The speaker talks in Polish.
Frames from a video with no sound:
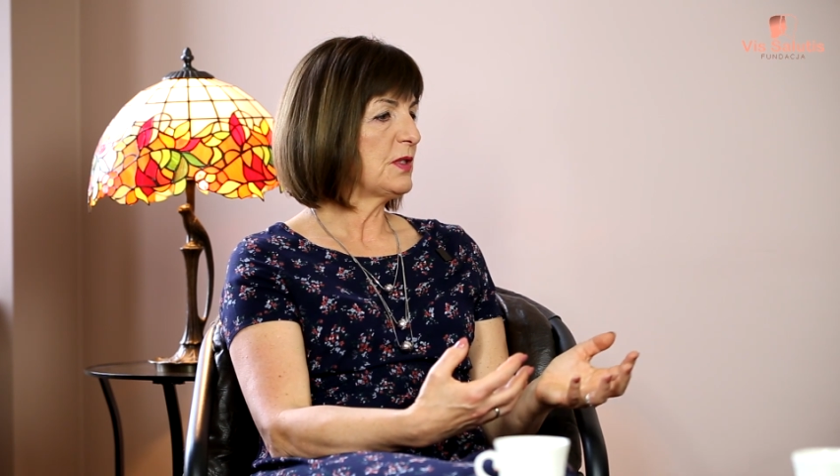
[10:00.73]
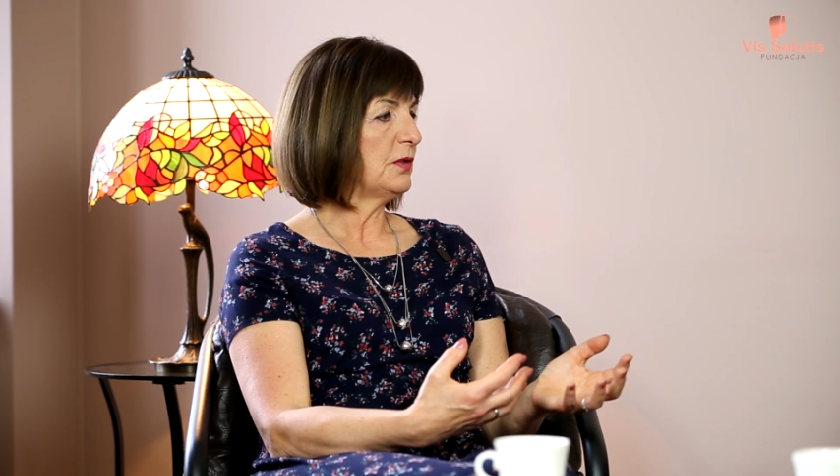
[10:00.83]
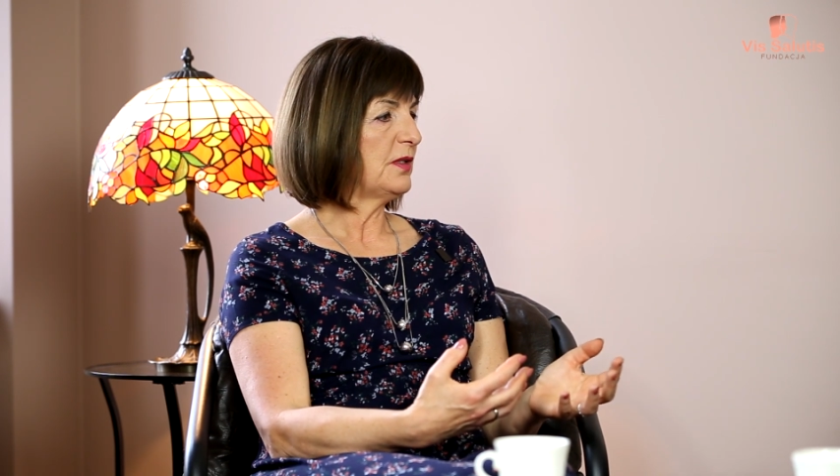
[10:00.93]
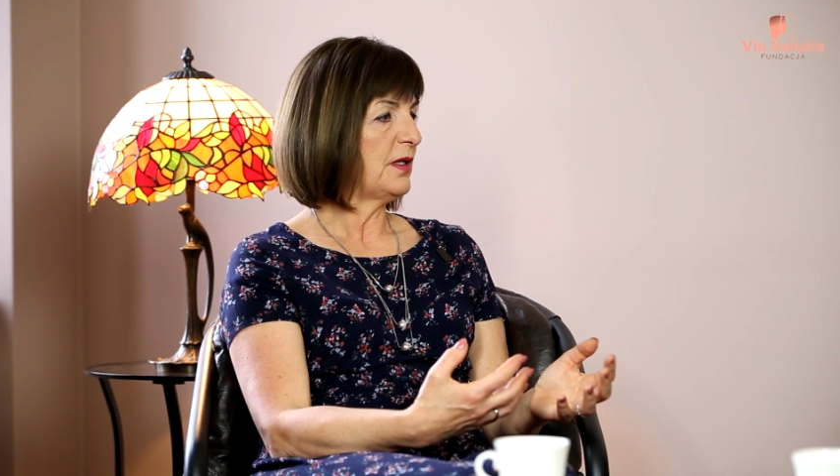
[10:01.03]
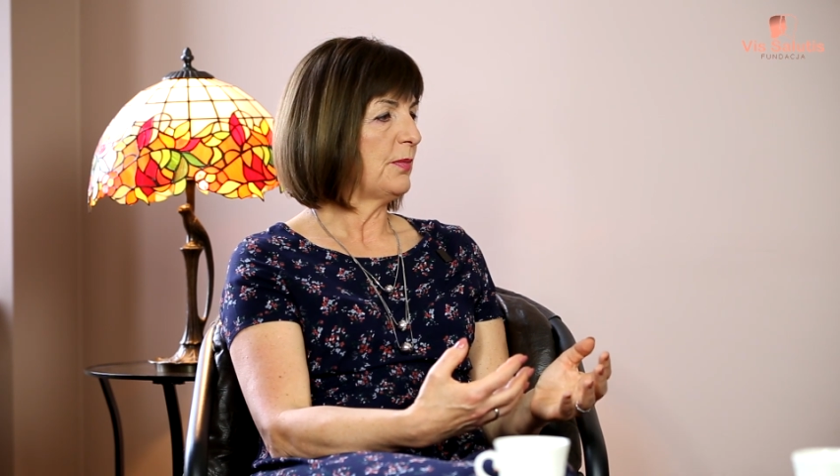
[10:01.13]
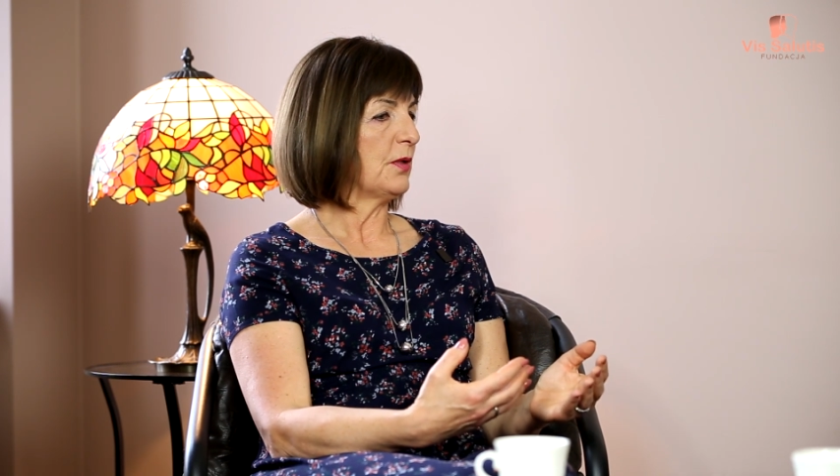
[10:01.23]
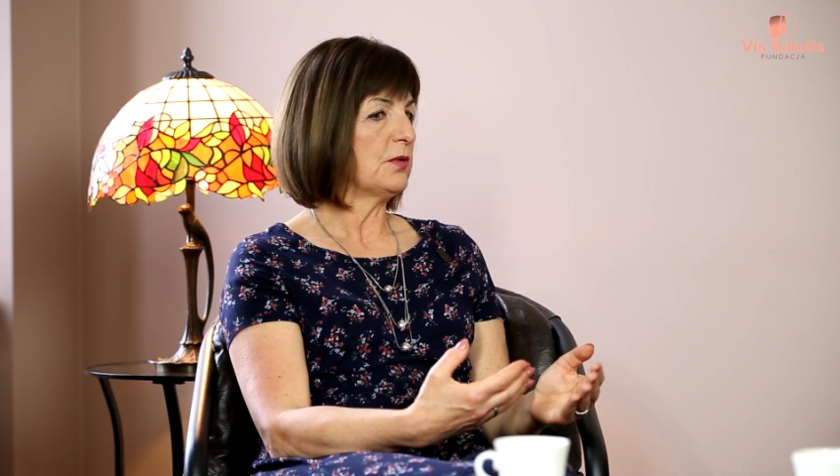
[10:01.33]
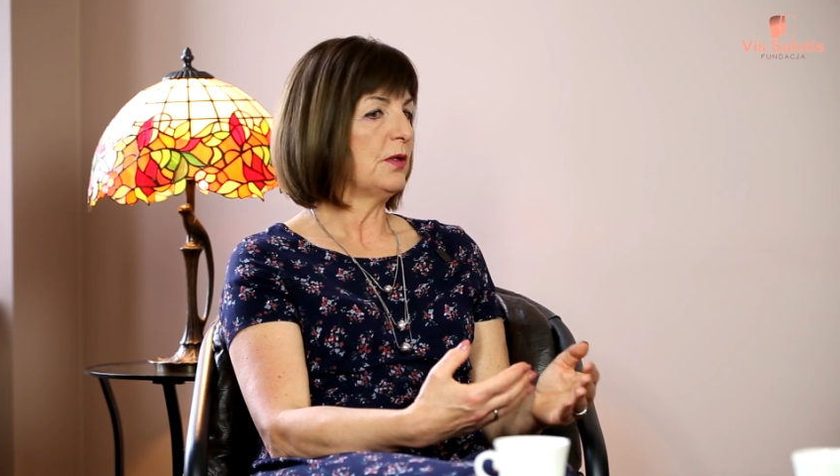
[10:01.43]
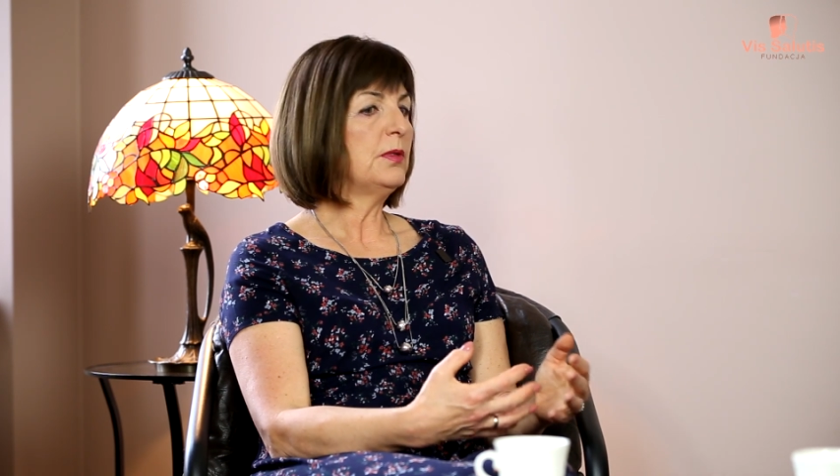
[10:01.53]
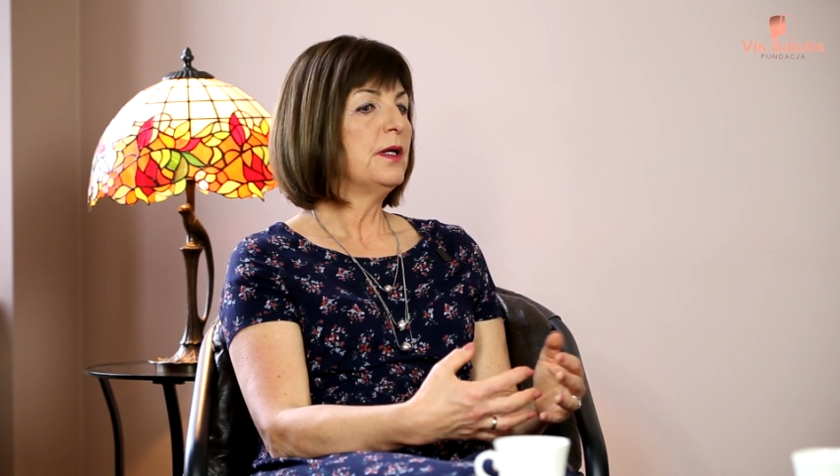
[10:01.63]

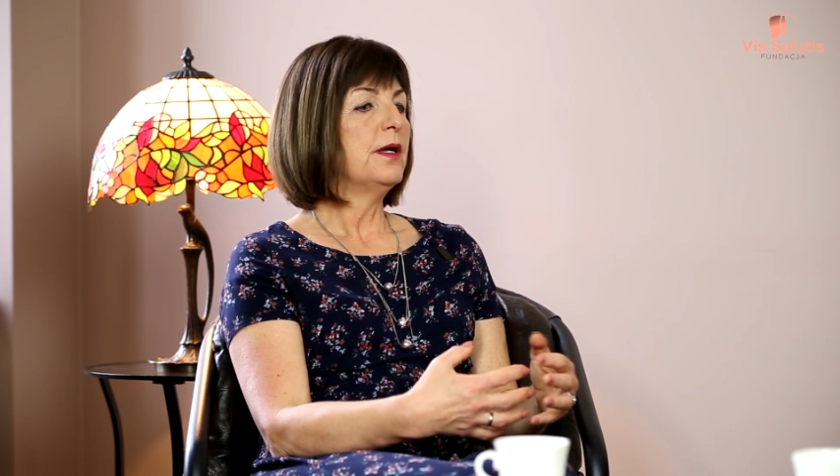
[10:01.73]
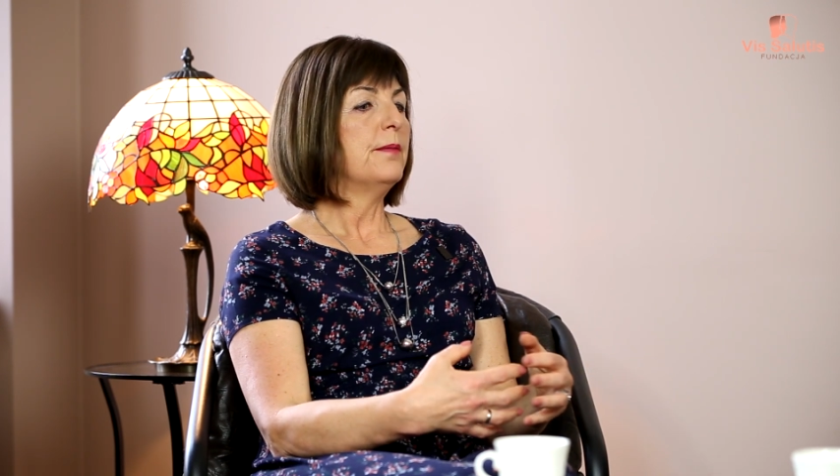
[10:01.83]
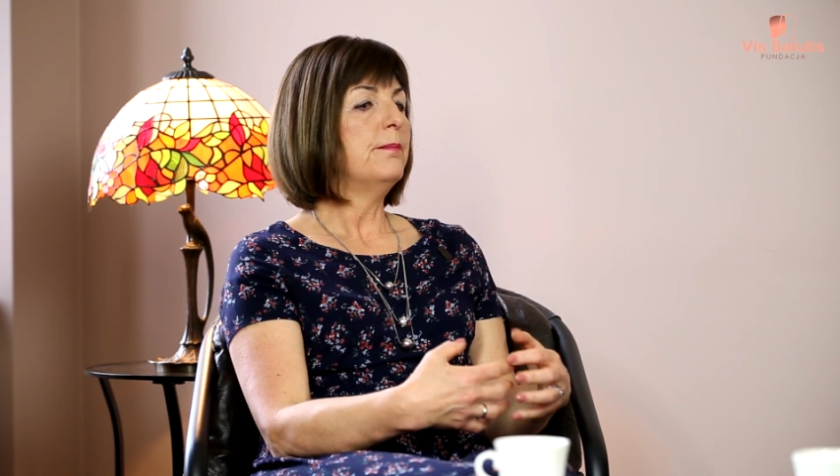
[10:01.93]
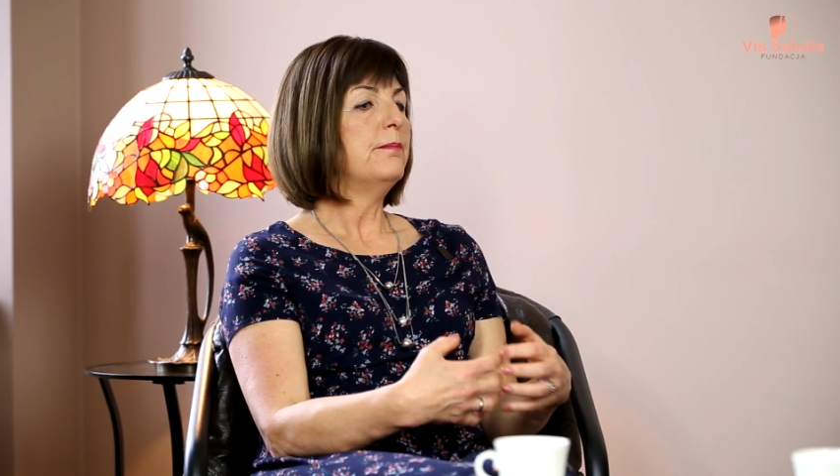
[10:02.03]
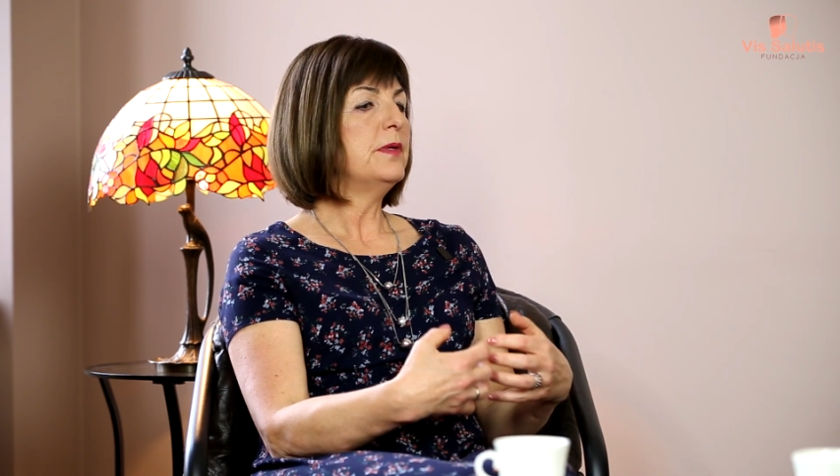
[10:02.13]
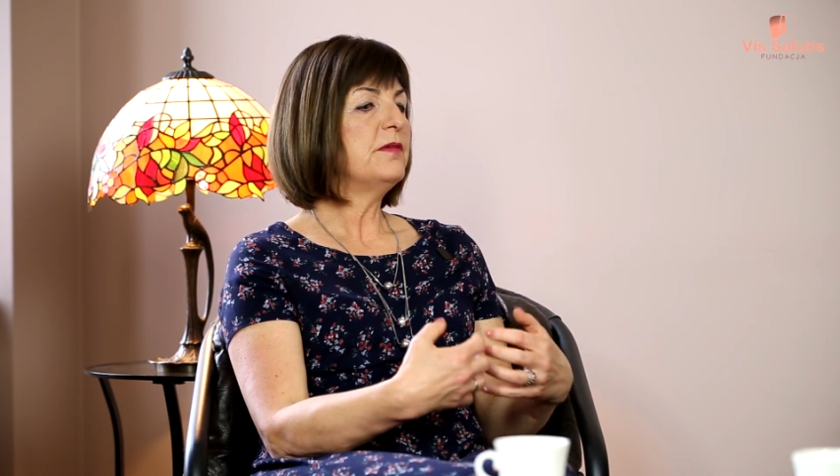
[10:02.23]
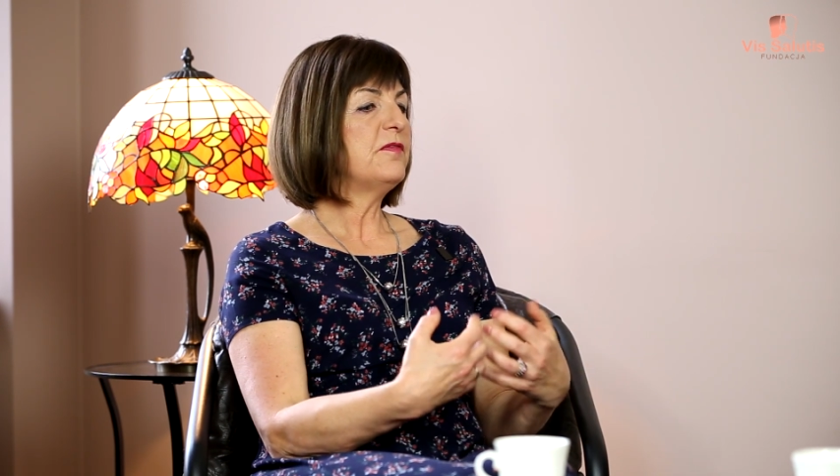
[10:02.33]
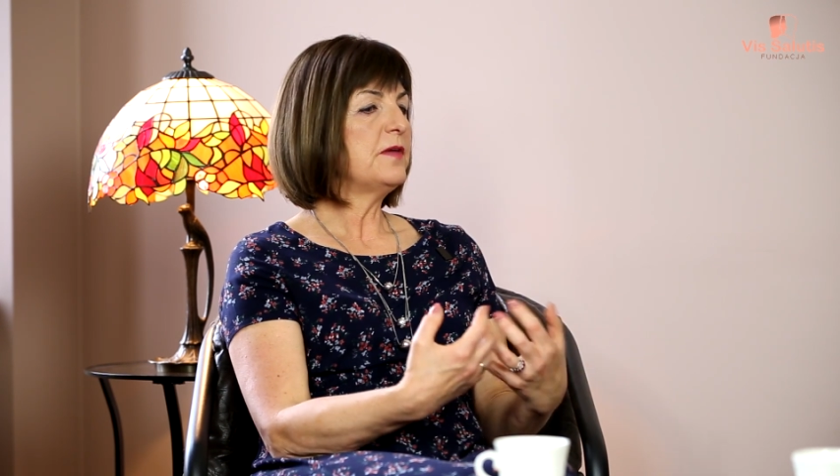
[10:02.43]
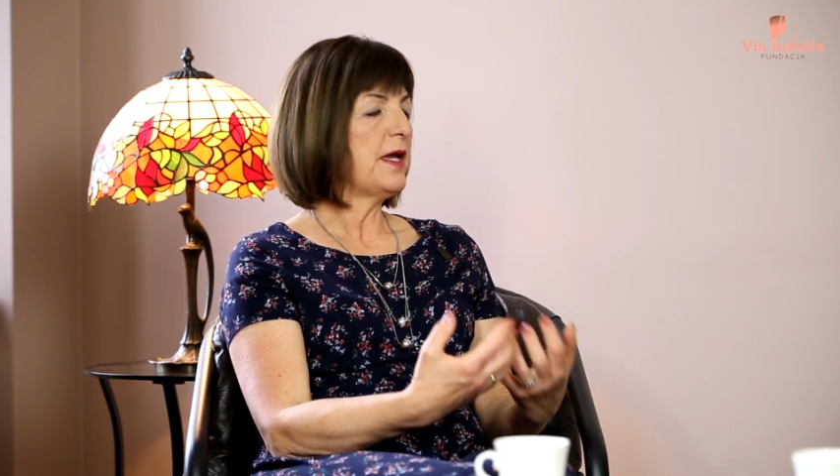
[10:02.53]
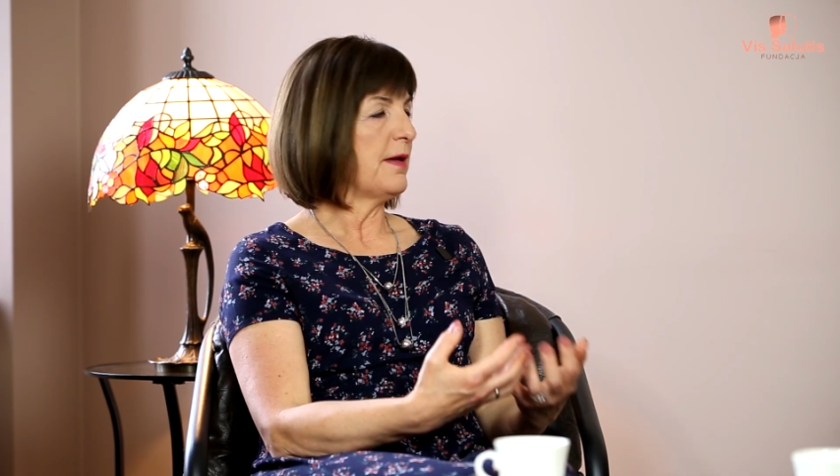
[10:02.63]
psychoterapeutą my
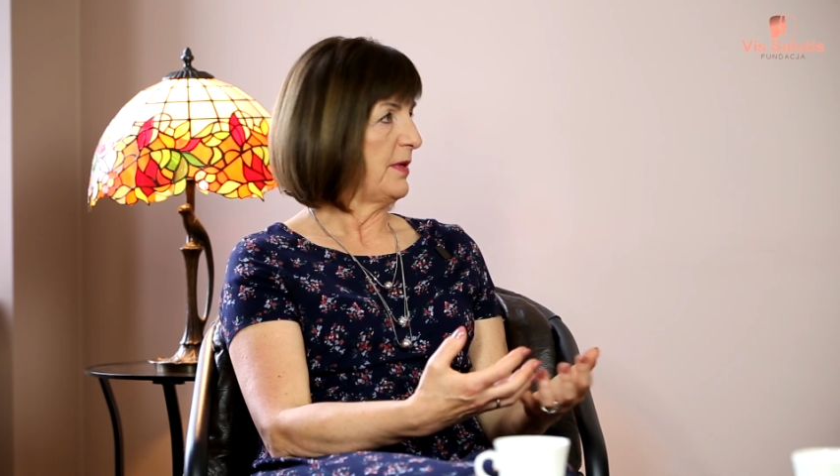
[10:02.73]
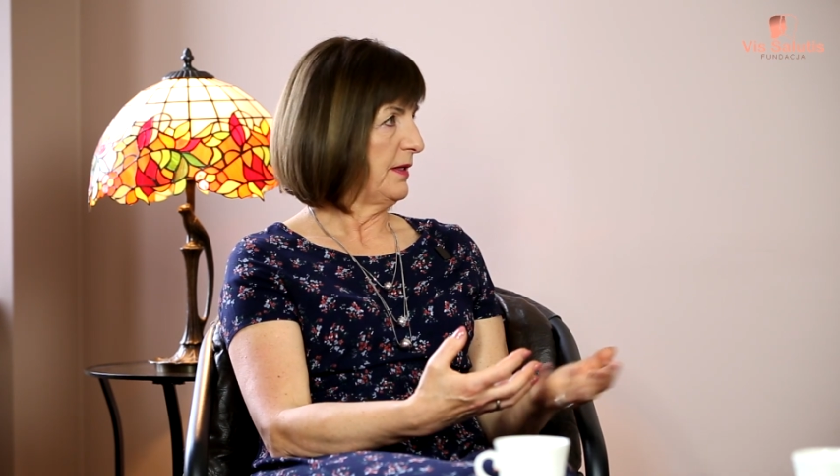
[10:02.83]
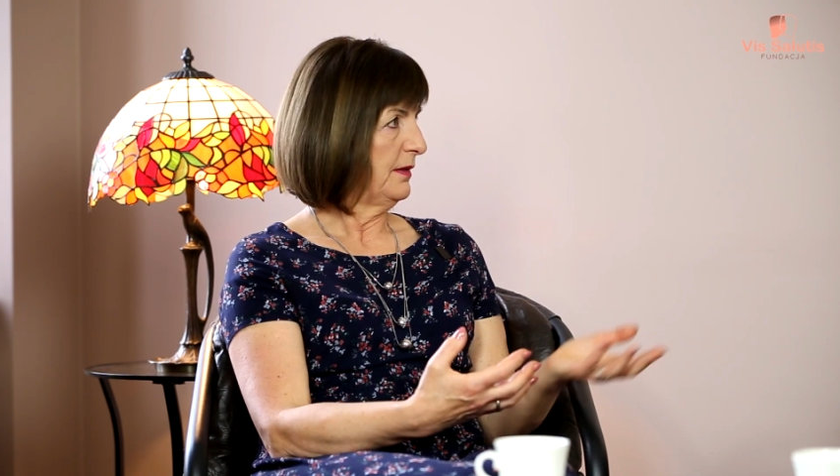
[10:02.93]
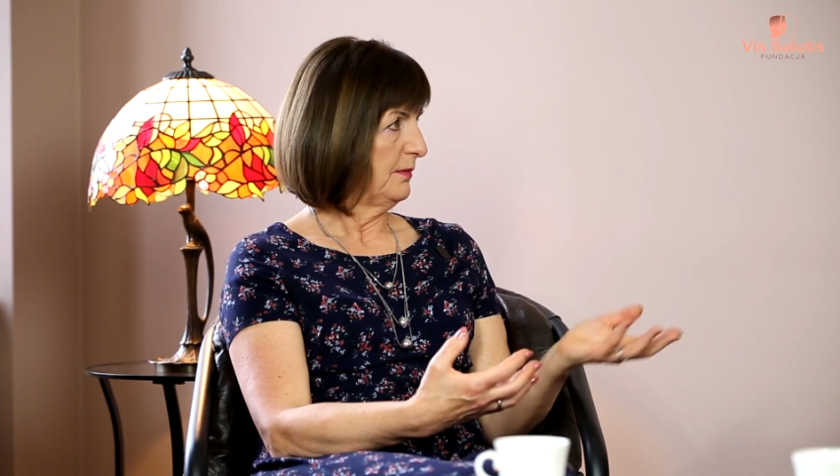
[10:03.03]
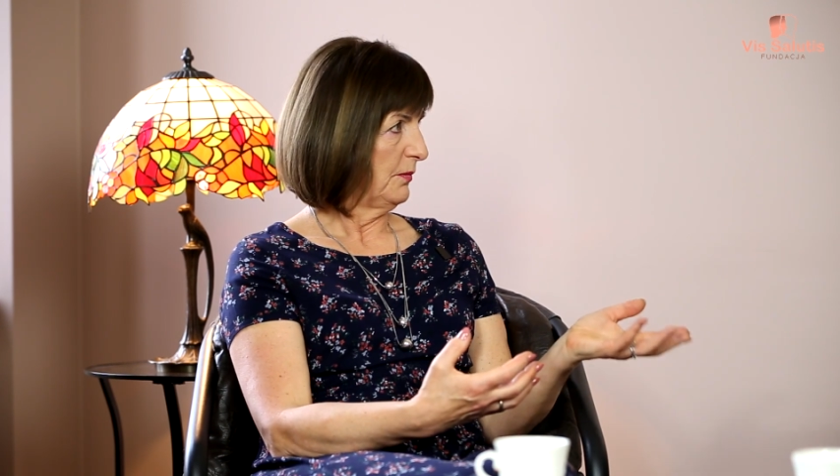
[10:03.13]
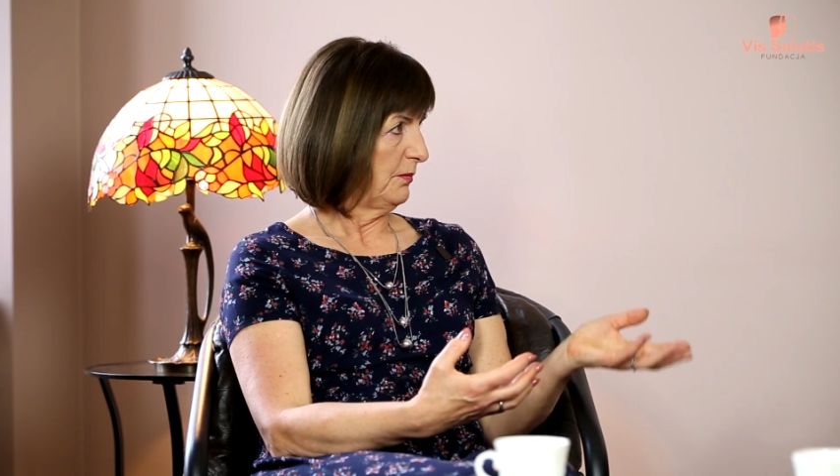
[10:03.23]
wiemy,